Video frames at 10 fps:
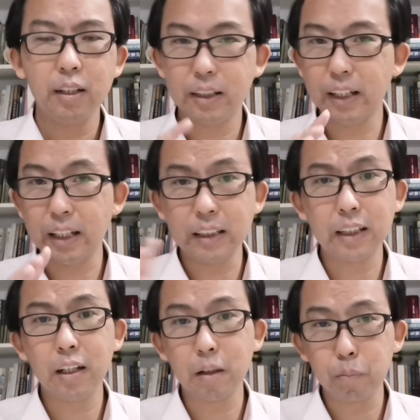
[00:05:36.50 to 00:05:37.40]
现在以
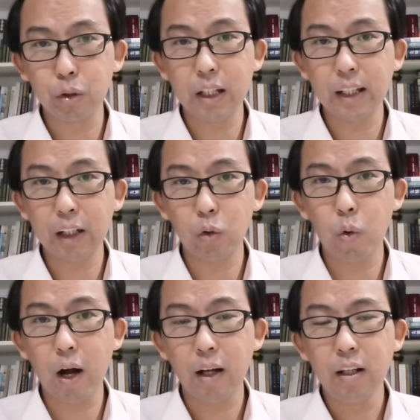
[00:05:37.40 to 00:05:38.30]
色列人不听他的
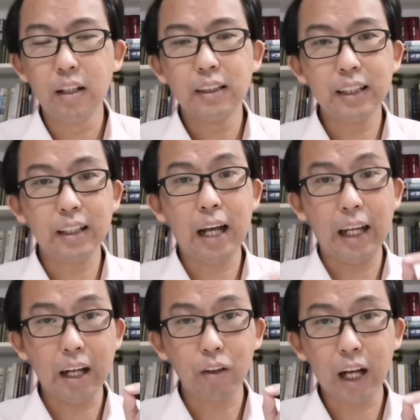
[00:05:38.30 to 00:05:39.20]
话，上帝
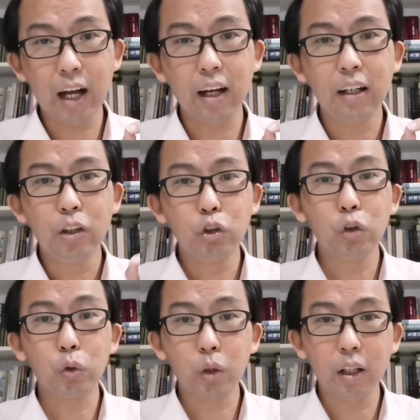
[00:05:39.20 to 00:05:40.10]
还要他
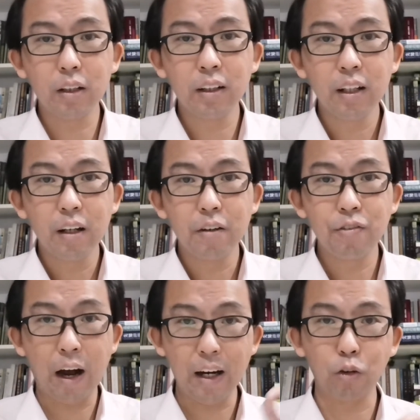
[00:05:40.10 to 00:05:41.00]
去跟
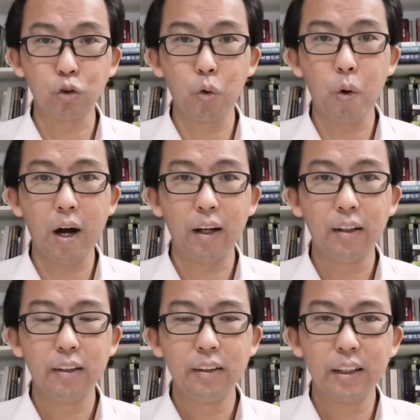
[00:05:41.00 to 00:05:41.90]
法老说话。
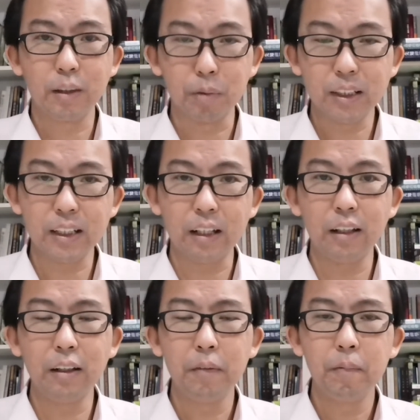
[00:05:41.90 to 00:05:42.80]
那怎么行
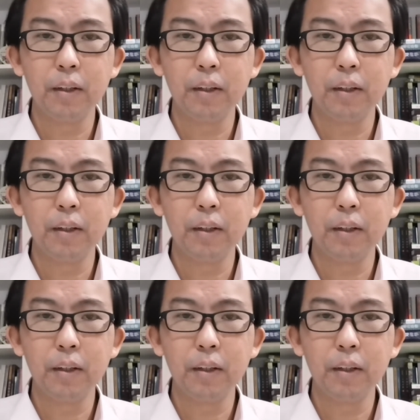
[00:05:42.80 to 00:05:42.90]
呢？